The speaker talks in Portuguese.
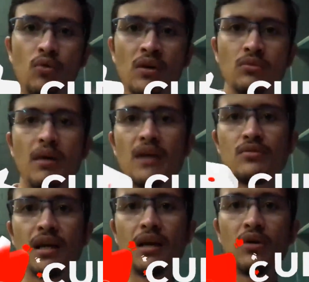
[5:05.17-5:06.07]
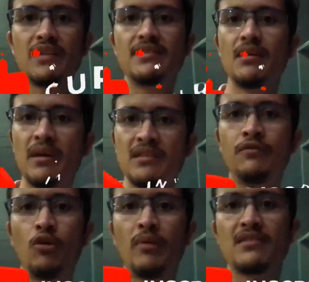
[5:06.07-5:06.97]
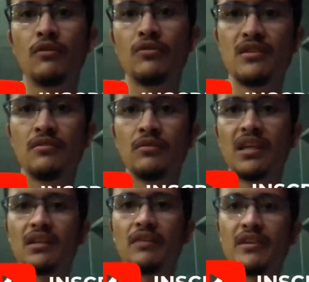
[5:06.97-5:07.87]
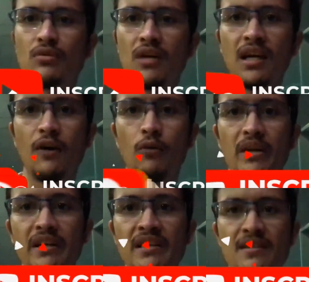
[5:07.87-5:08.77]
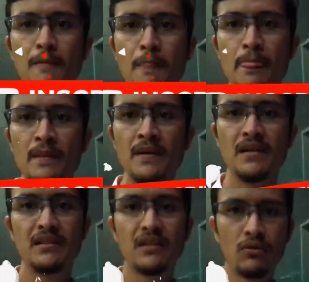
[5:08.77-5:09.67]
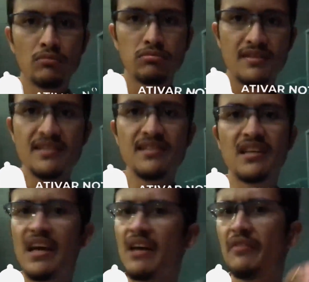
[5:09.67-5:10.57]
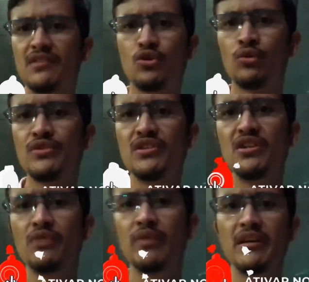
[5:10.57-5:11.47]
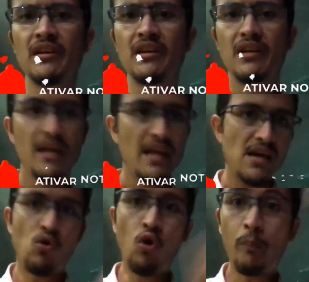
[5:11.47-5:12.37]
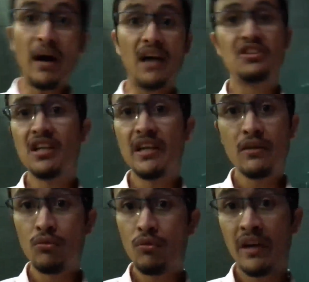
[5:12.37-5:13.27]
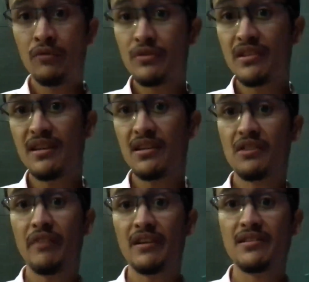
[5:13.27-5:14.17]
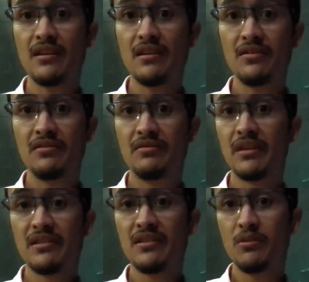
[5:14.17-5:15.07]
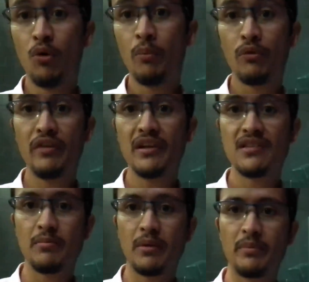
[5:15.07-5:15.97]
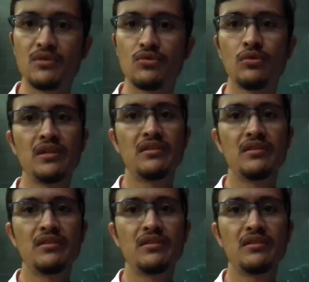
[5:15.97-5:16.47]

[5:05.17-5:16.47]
Quanto mais o canal crescer, mais informação vocês vão ter através do canal, beleza? Então se inscreve, aciona o sininho aí, compartilha aí com quem vocês acham que vai ser assim de bom proveito isso aí para a pessoa.